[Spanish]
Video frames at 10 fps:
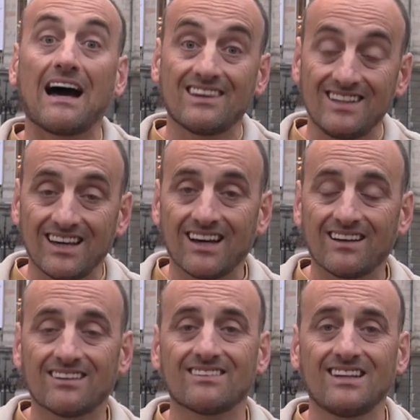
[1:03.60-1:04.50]
a
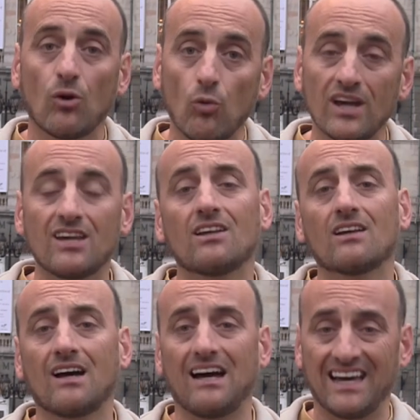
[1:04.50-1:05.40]
día de hoy,
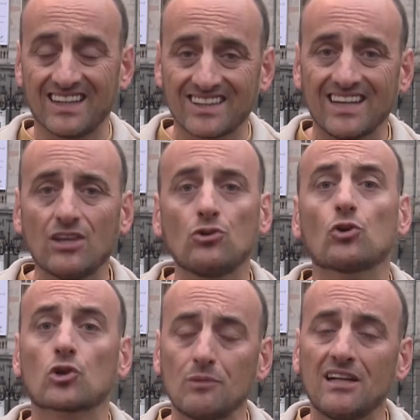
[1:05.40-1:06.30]
a este año
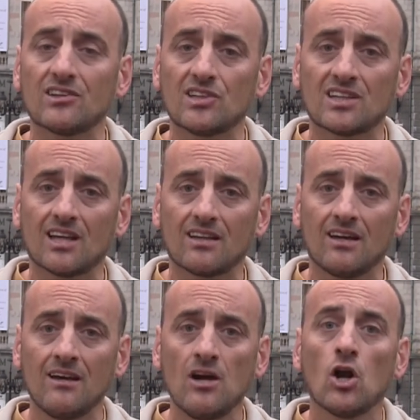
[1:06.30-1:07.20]

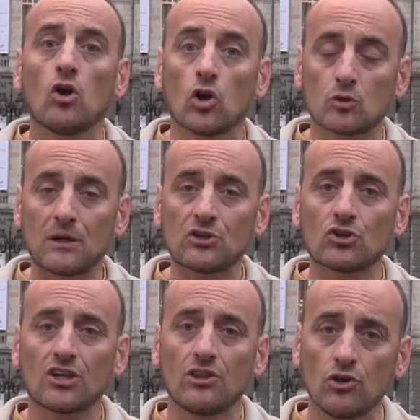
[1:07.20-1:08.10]
2017, los
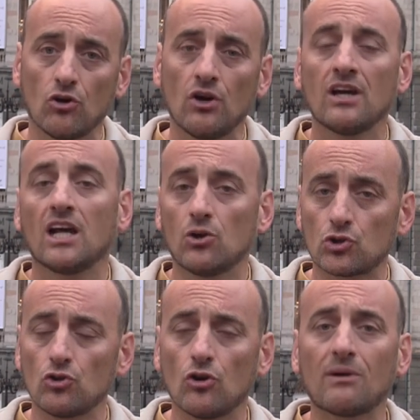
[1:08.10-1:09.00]
pasos que dio el
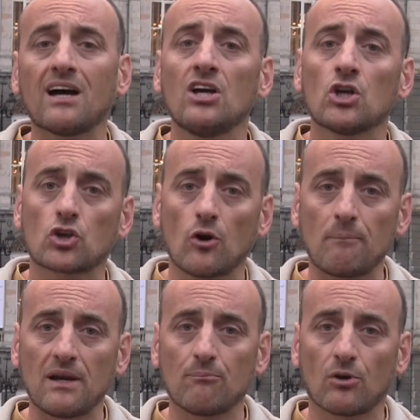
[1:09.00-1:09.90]
nuestro idioma
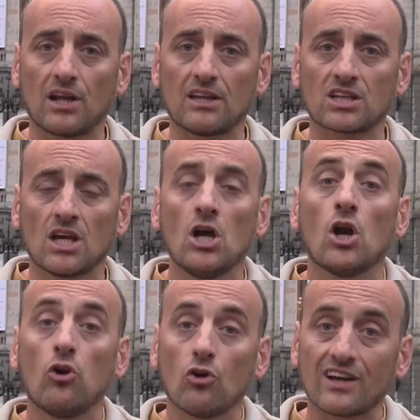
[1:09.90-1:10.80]
son perimportantes...
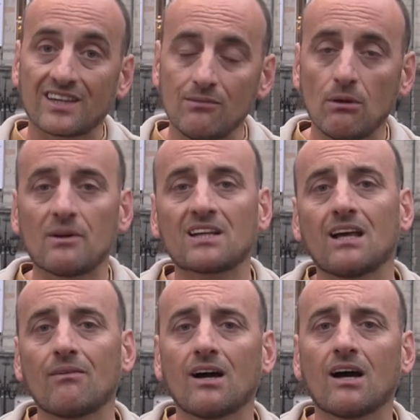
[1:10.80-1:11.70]
Lo que sí me
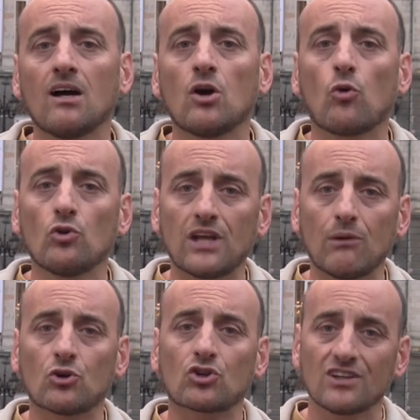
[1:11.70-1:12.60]
prestaba
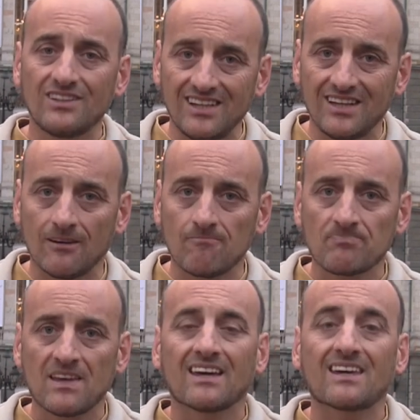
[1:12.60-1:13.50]
Cuntavos ye,
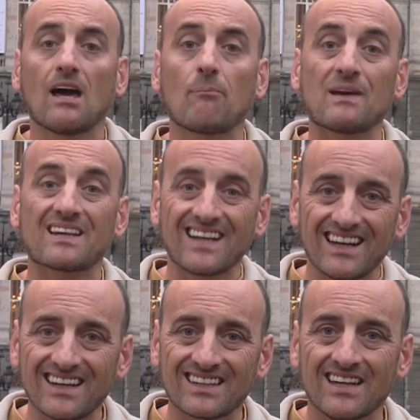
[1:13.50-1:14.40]
que a
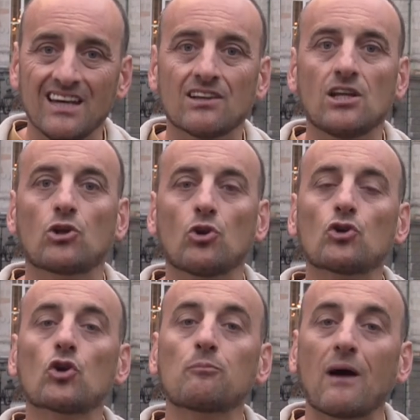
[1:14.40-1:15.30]
pesar de
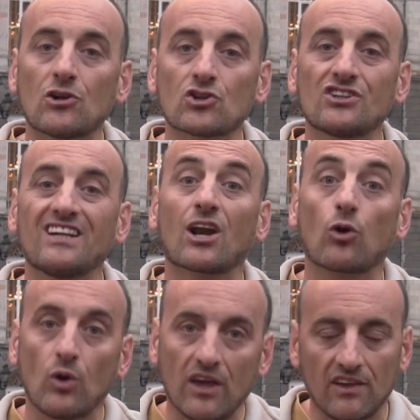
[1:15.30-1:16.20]
todos esos palos
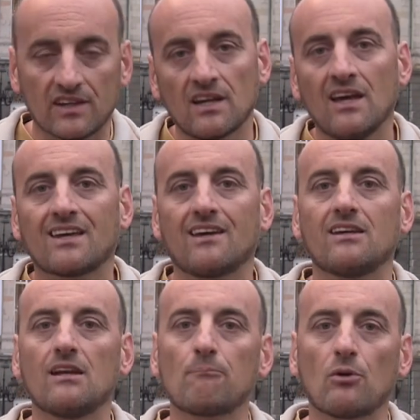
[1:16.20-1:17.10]
nerruedes que
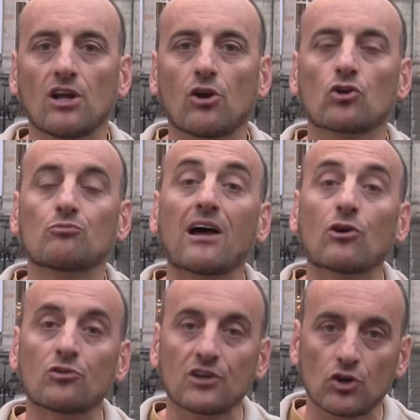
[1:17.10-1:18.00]
quieren poner los
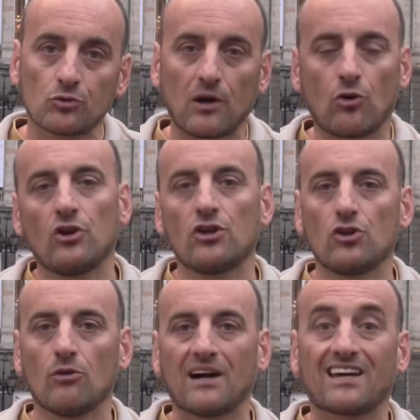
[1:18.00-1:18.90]
marroceanos para el
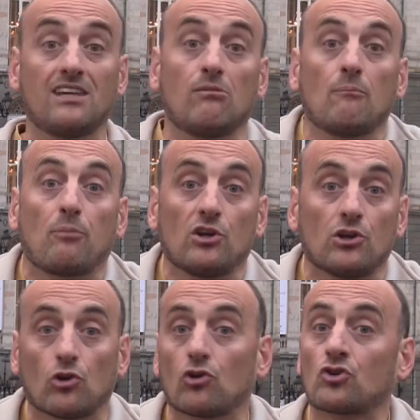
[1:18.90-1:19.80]
idioma, que lleven
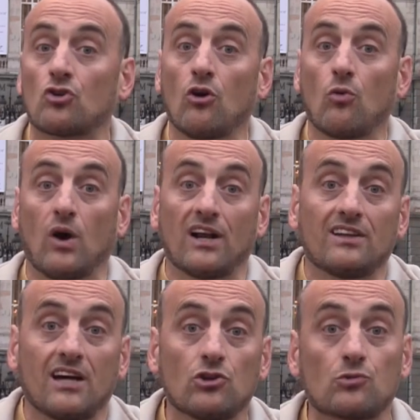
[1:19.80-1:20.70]
poniendo los
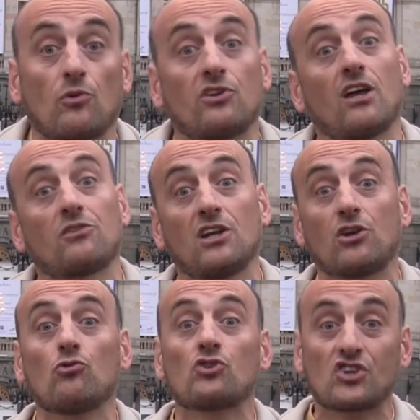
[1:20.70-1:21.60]
40 años, podría decir
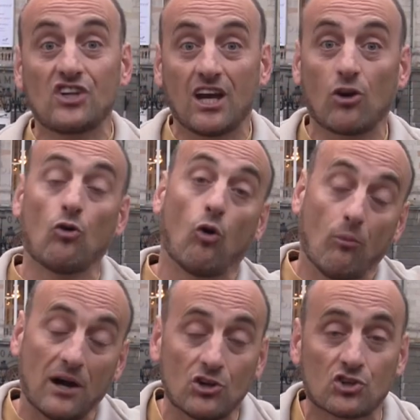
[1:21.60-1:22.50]
que un siglo
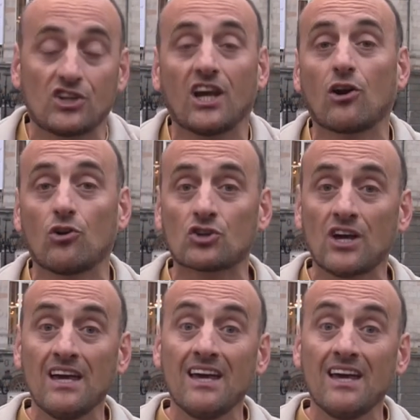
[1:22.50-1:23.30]
o varios siglos,